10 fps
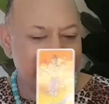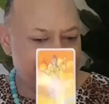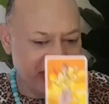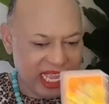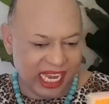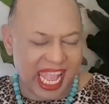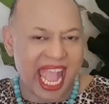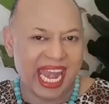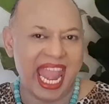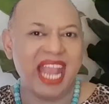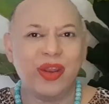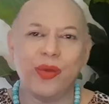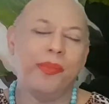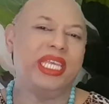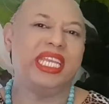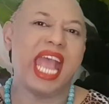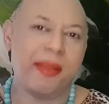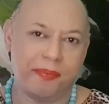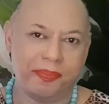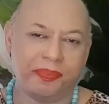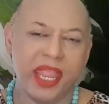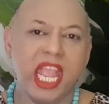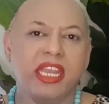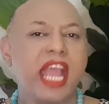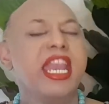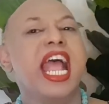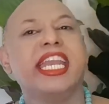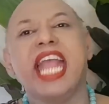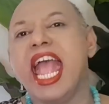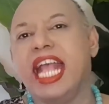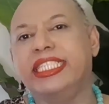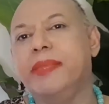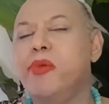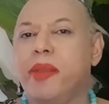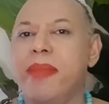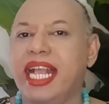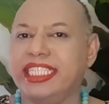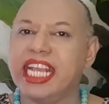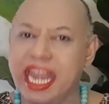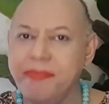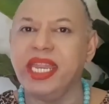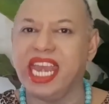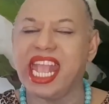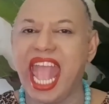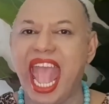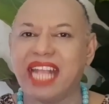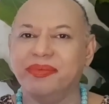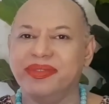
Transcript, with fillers: ดำเนินการและลงมือทำท่านอาจหาสมุดมาสักเล่มหนึ่งนะคะ